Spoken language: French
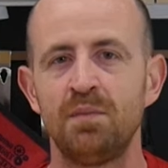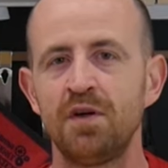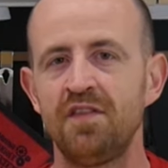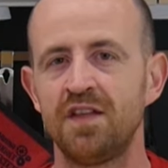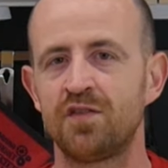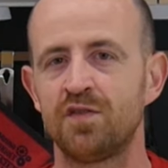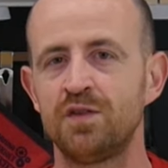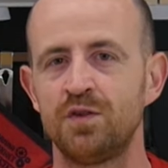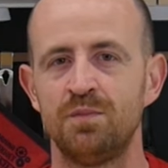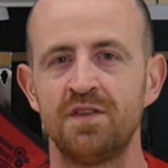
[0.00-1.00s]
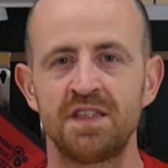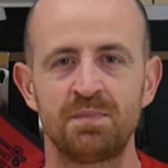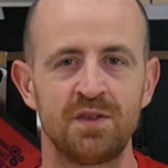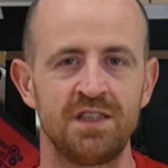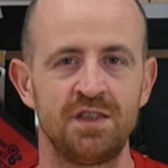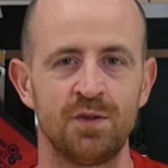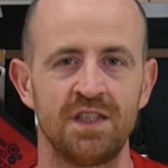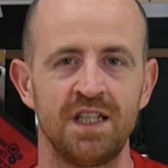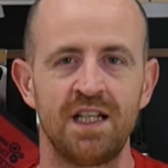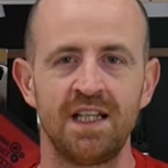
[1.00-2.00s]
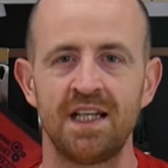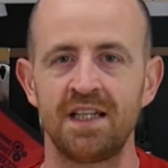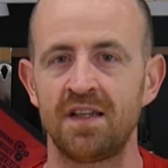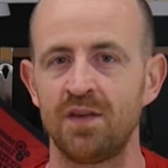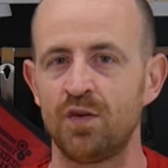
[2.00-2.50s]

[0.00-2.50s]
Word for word: Les bruits viennent souvent d'une mauvaise position des cléettes,